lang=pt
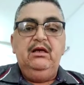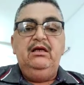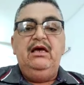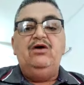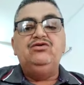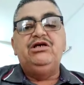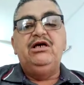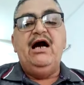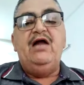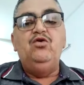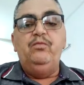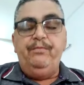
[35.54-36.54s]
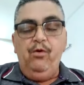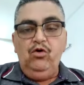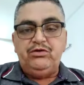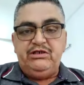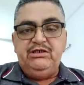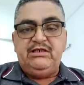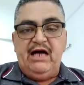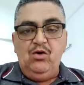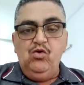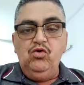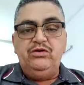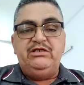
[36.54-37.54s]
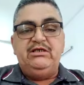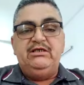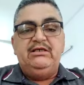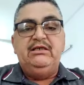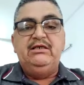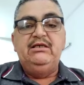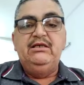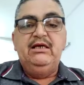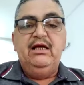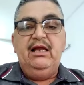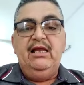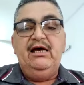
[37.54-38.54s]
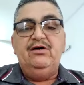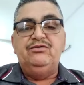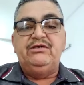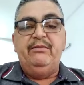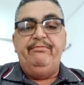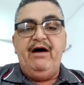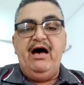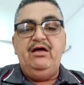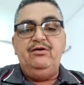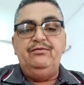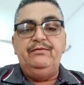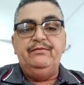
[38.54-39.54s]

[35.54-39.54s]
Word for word: E ao chegar no posto de saúde, Leão Sampaio,